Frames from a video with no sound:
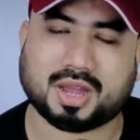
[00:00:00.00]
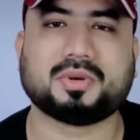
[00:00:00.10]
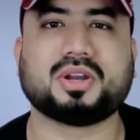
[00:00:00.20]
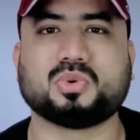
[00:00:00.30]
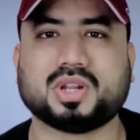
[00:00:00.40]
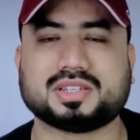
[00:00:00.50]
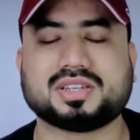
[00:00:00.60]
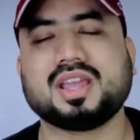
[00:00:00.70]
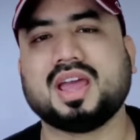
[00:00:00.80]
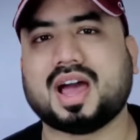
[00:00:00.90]
আপডেট উঠে
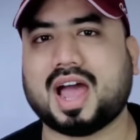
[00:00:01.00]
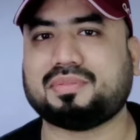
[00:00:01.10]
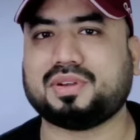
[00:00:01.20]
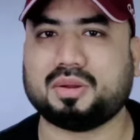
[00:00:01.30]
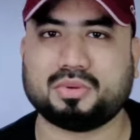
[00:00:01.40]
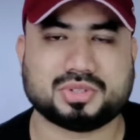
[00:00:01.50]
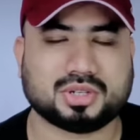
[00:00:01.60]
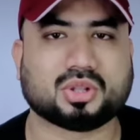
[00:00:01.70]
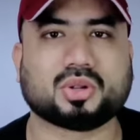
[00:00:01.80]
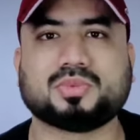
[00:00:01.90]
আসে
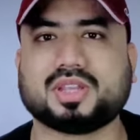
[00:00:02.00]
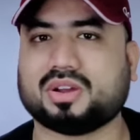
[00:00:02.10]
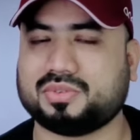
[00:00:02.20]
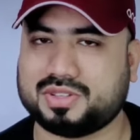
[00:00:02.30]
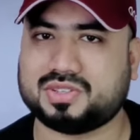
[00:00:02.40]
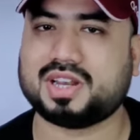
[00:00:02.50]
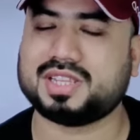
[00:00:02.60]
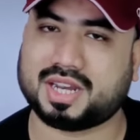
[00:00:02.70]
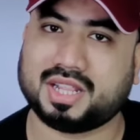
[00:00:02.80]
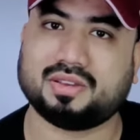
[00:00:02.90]
আইএফটিডব্লিউসির তরফ থেকে অফিসিয়ালি
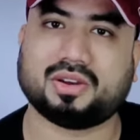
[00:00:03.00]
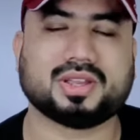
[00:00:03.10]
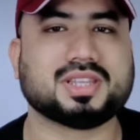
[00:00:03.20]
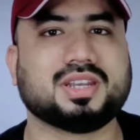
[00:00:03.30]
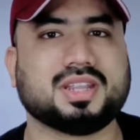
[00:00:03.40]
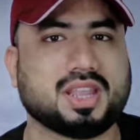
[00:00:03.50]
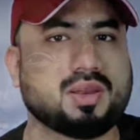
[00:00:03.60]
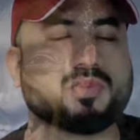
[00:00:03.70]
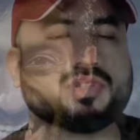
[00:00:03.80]
জানিয়ে দেওয়া হয় যে নিখিল